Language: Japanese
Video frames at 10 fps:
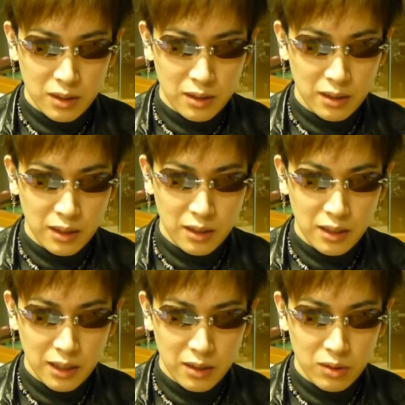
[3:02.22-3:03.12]
えー、平
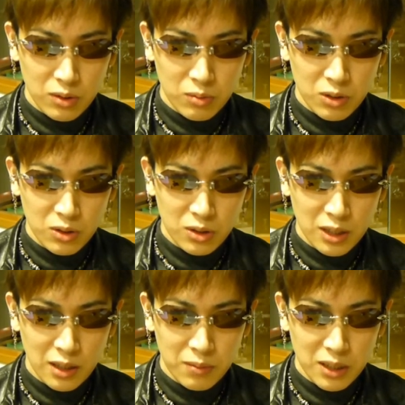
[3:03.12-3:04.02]
気で本物と
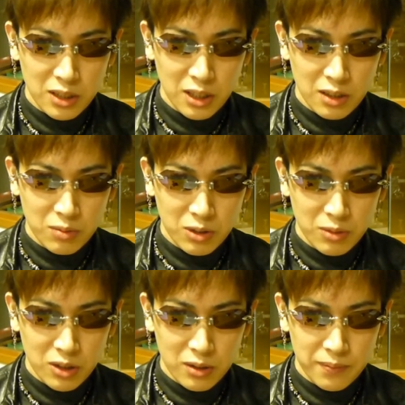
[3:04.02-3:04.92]
して販売しているも
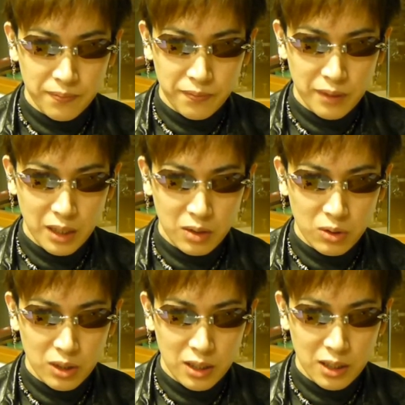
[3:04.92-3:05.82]
のも
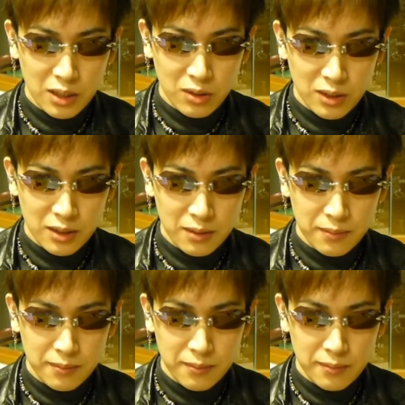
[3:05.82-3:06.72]
後を絶たないようです